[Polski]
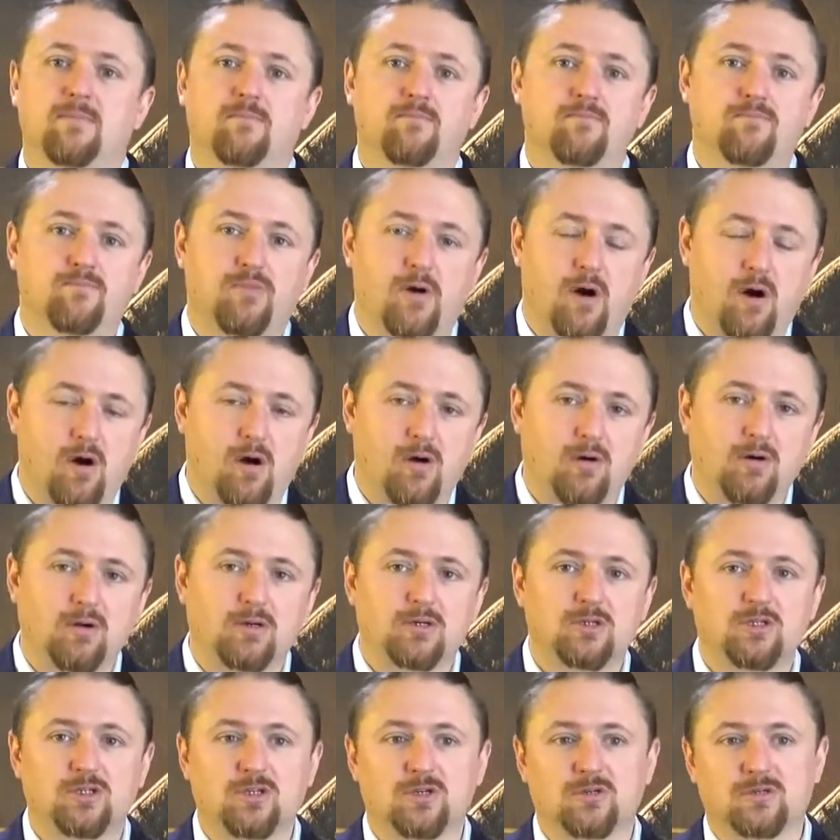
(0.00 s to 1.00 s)

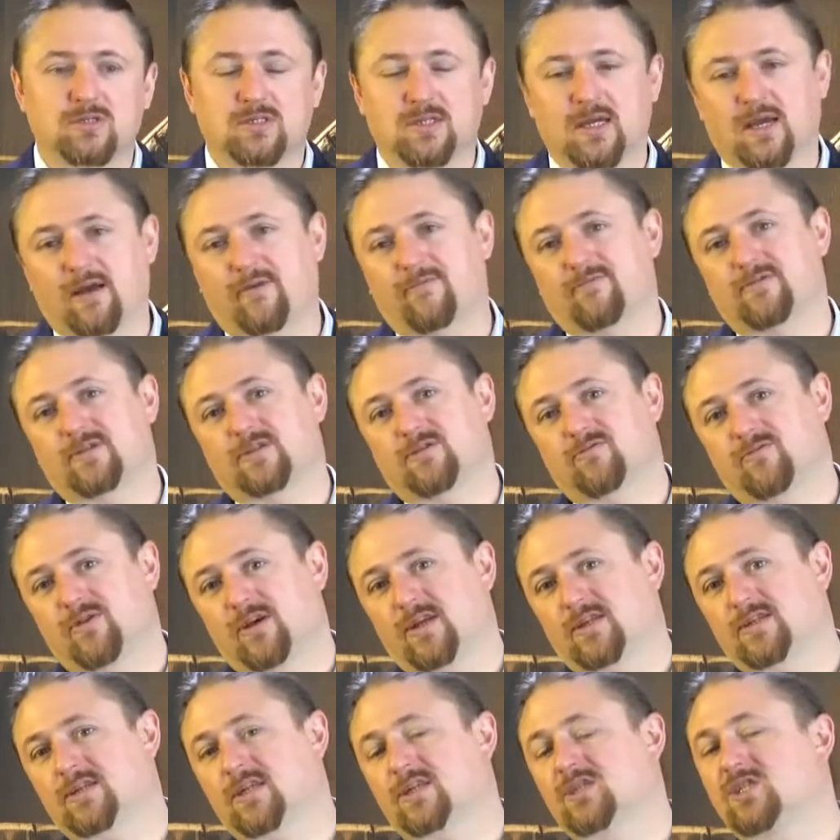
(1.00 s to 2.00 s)
bo John Duff
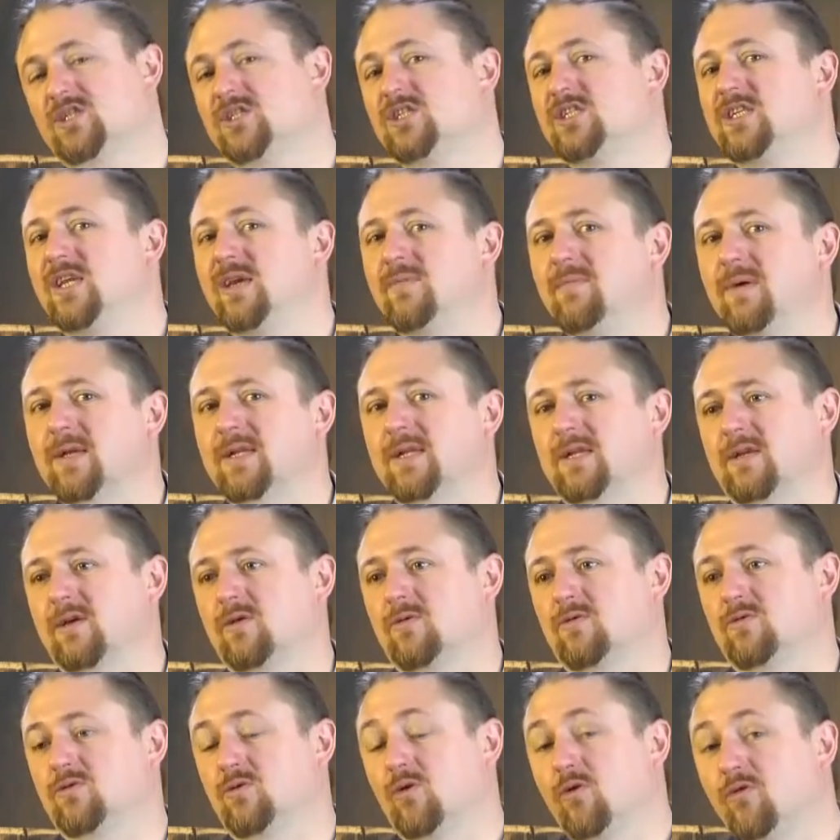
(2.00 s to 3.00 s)
stwierdza, że nie ma
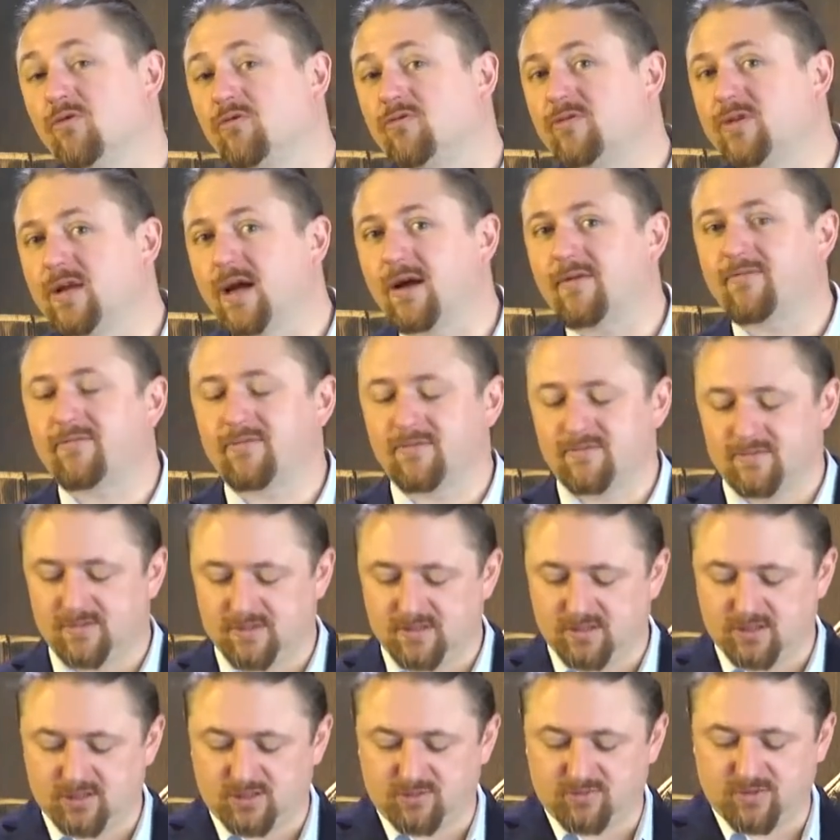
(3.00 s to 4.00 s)
takiego, Duff, Duff
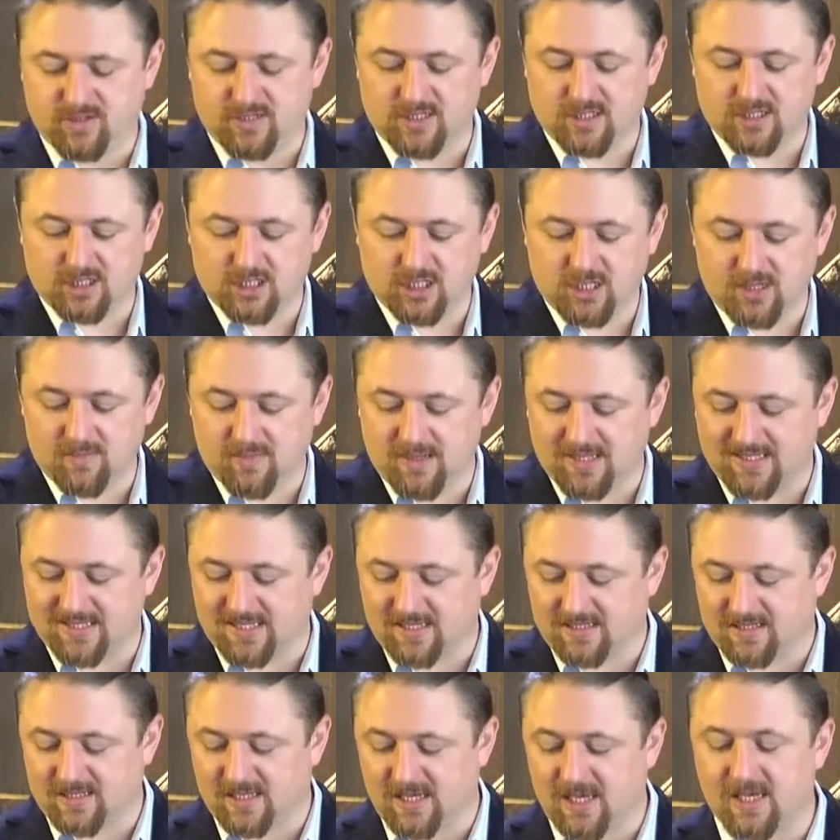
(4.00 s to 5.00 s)
y, stwierdza, że nie ma
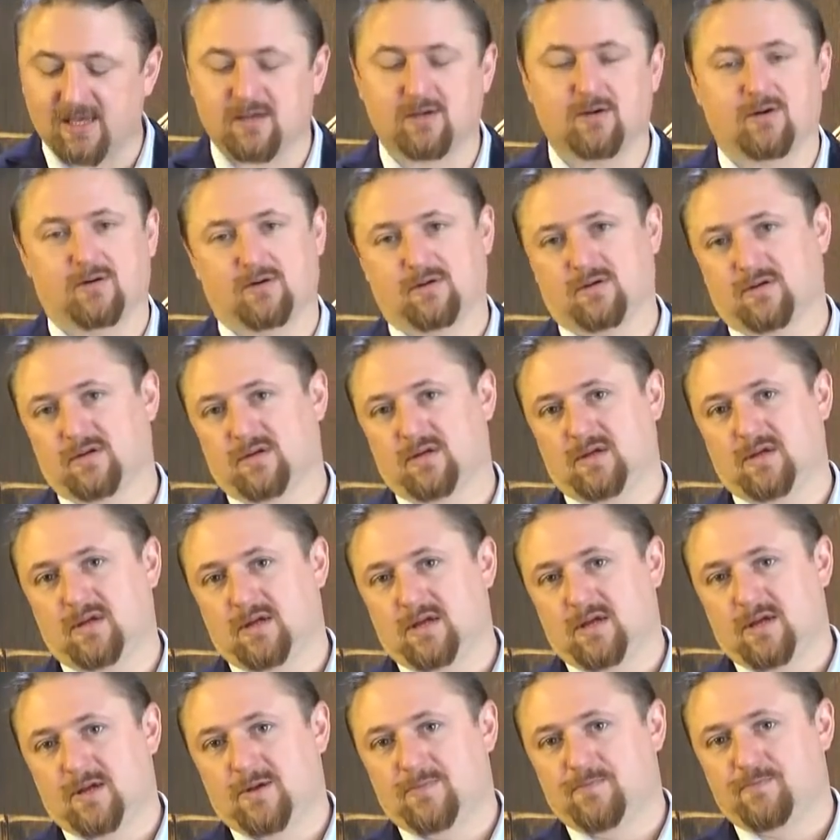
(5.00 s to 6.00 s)
takiego
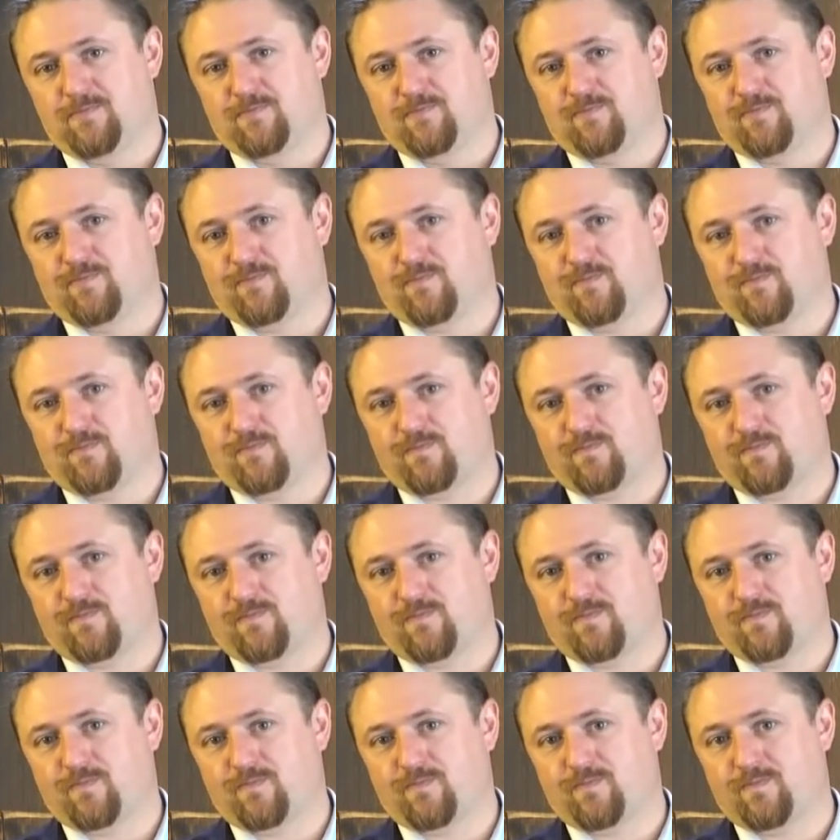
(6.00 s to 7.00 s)

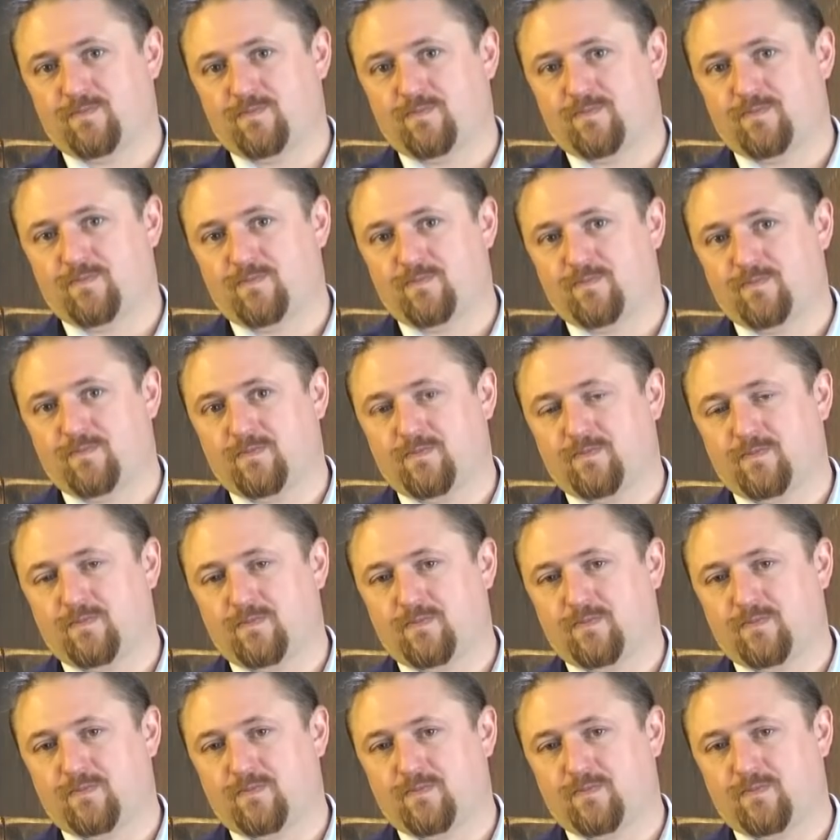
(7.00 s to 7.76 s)
mm,